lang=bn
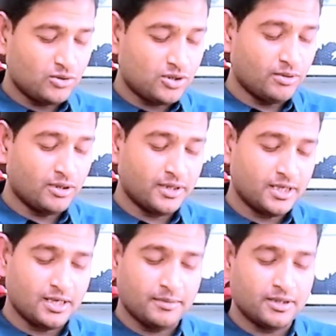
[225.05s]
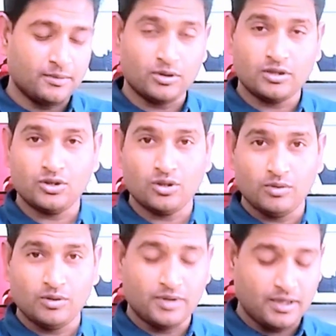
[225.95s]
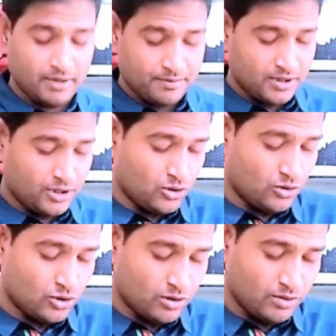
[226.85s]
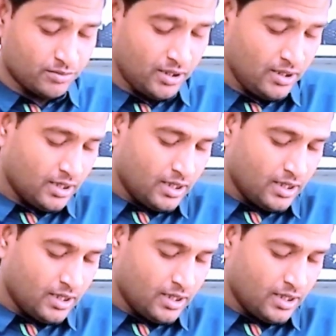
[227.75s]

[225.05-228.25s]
পসিবল নয় এটা আমাদের পক্ষেও সম্ভব নয় আপনাদের জন্য সম্ভব নয়